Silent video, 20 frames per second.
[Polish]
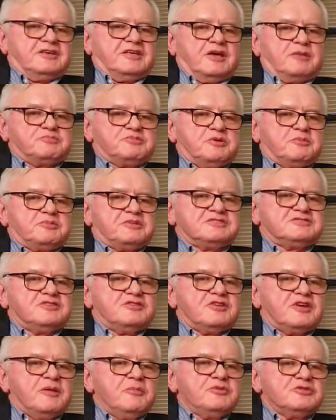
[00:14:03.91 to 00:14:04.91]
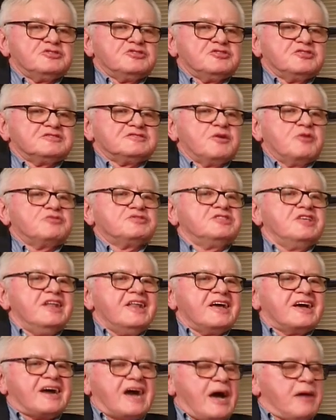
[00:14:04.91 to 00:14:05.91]
jak przeprowadzono remont, to się okazało,
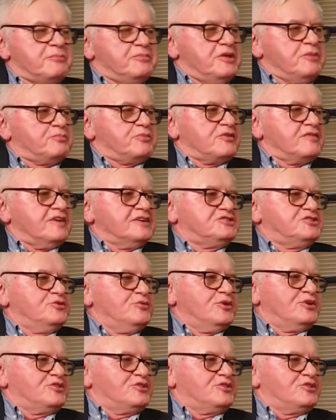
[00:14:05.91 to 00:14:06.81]
tyle kabli prowadziło